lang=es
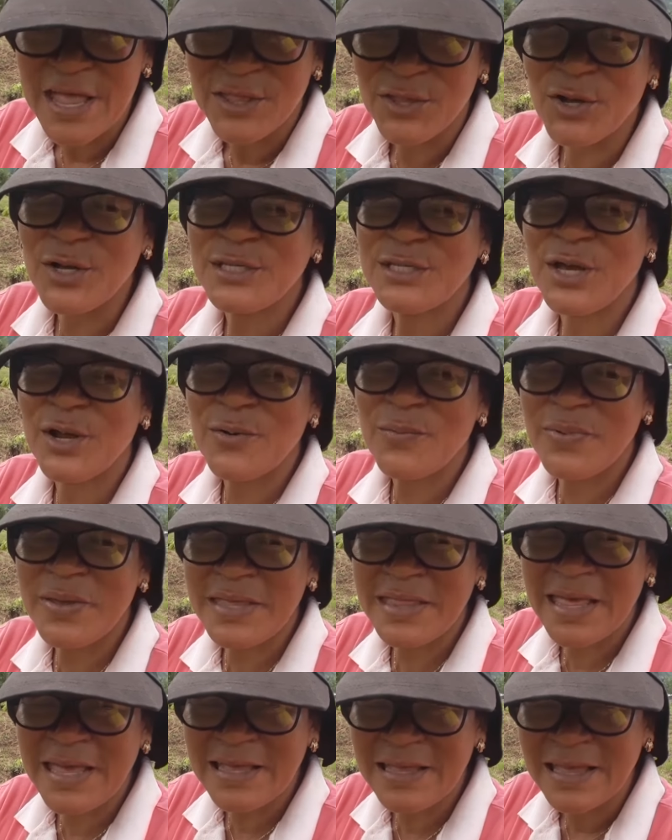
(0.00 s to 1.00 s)
No se
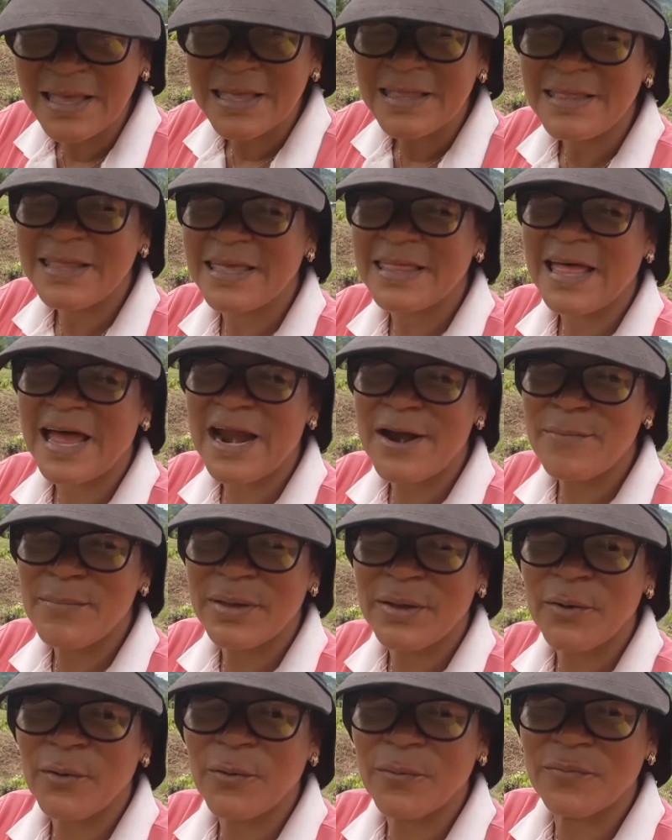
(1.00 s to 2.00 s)
olviden de
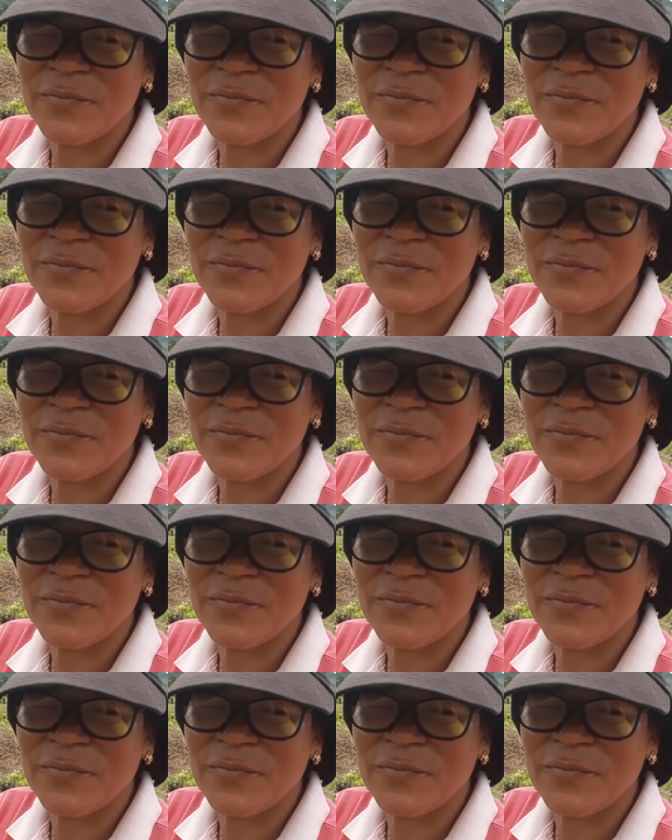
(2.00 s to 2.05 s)
darme